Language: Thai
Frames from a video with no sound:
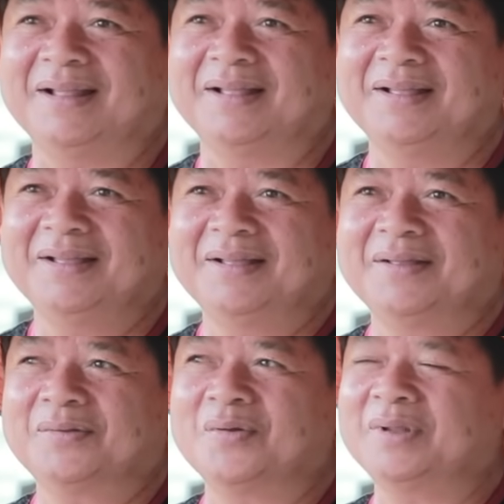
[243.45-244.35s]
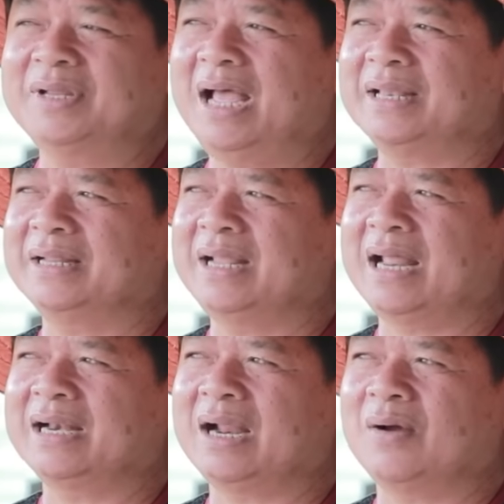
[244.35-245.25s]
นะโดยชาติญา
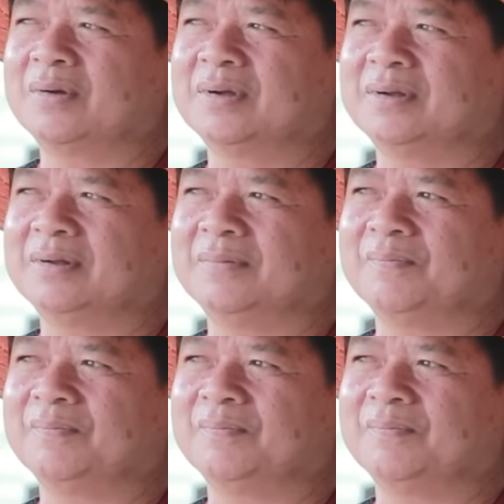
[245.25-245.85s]
ณเราคือ